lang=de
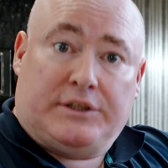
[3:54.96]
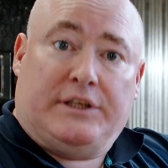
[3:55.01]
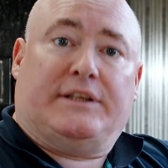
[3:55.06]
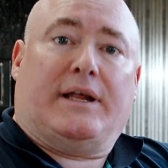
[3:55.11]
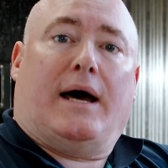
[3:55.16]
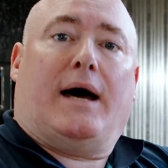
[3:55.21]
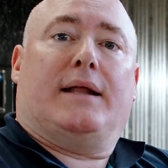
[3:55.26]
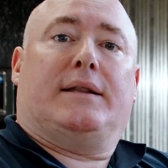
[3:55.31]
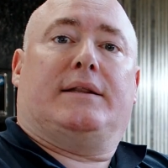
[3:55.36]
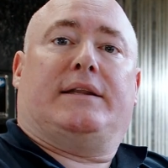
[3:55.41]
äh,
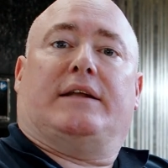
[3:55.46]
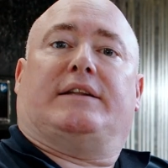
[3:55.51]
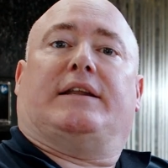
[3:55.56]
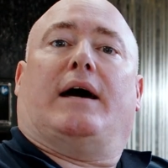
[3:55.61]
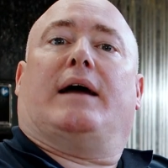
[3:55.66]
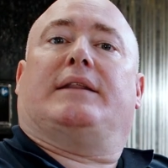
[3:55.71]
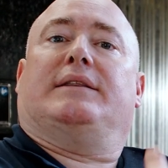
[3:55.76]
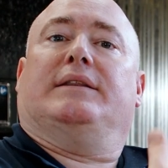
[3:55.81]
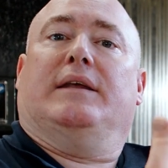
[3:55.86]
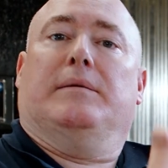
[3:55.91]
der
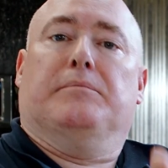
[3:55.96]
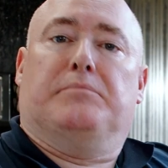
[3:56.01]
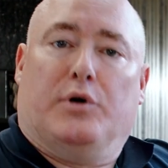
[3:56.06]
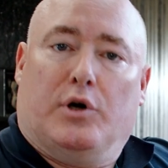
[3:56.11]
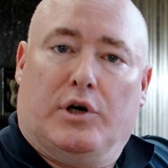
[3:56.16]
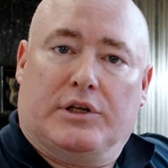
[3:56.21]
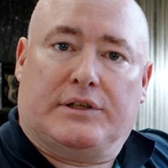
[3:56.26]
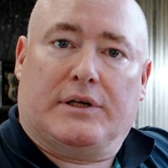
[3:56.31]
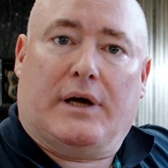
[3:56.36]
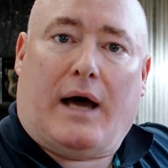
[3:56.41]

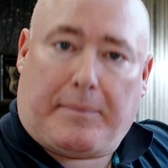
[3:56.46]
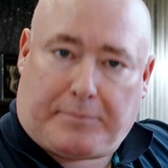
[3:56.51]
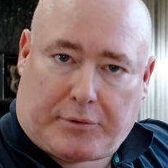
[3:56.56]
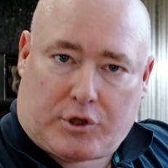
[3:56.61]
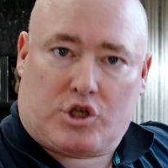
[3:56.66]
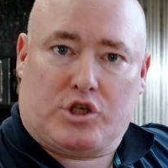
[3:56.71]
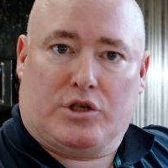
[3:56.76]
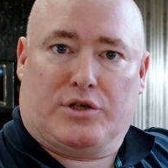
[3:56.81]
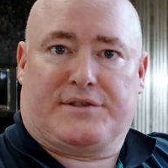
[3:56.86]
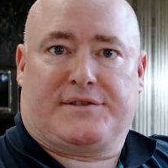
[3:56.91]
Datenimport
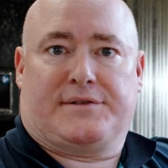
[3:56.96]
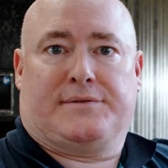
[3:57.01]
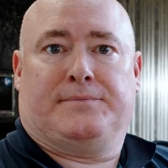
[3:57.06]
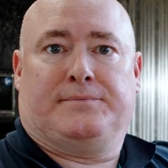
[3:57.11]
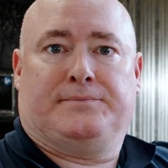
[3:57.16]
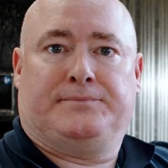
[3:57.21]
abgeschlossen.